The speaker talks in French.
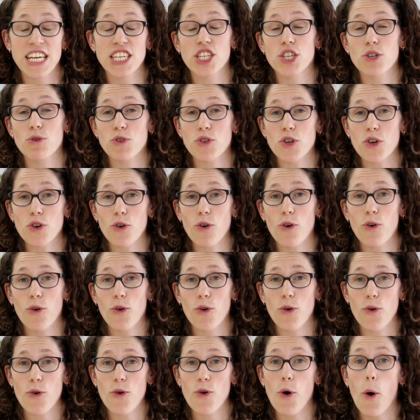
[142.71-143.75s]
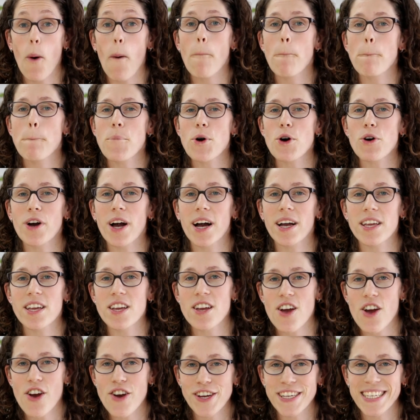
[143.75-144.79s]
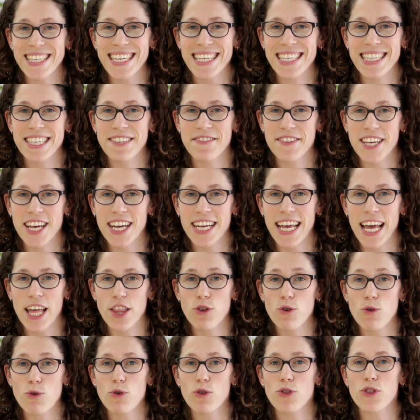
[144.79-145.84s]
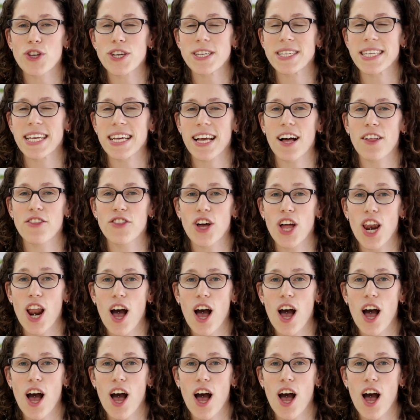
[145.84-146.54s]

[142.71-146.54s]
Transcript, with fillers: j'ai aussi un concours pour gagner un certificat cadeau de 50